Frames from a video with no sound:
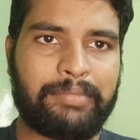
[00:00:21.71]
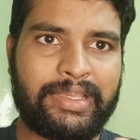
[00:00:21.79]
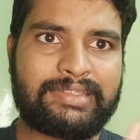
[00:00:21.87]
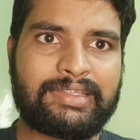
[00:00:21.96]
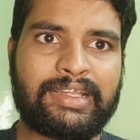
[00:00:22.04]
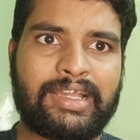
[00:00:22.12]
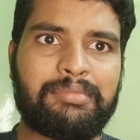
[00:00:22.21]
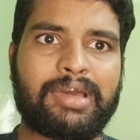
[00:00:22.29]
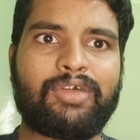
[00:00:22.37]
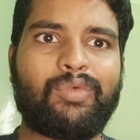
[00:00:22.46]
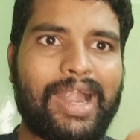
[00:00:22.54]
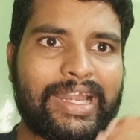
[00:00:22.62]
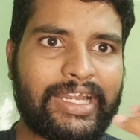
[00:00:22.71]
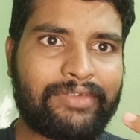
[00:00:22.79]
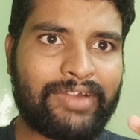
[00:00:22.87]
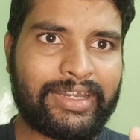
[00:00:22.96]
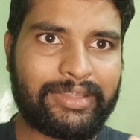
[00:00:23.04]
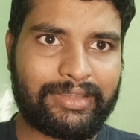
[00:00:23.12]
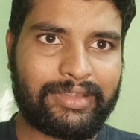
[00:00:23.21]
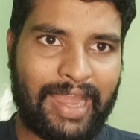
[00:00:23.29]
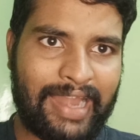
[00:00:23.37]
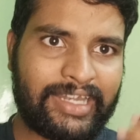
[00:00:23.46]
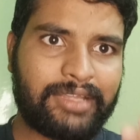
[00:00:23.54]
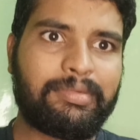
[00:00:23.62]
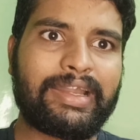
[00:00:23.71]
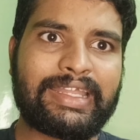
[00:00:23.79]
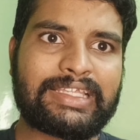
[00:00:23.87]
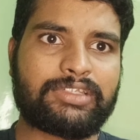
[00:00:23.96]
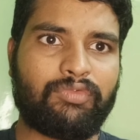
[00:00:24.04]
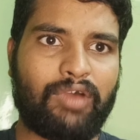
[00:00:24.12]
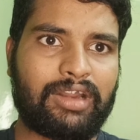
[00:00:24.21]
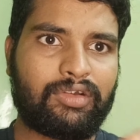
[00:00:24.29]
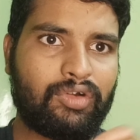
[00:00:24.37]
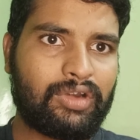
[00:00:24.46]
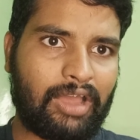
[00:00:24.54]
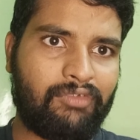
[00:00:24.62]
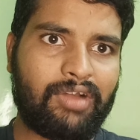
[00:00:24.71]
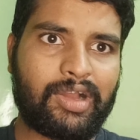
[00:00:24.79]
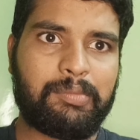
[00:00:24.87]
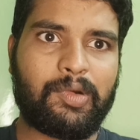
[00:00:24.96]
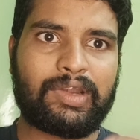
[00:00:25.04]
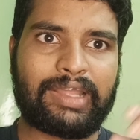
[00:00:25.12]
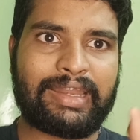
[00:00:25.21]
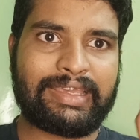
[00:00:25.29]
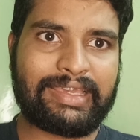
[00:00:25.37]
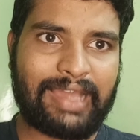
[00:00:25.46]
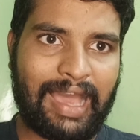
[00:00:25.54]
బేసిక్గా మనం వాడేటువంటి యాంటీబయాటిక్స్ వర్కౌట్ అవ్వకపోవటానికి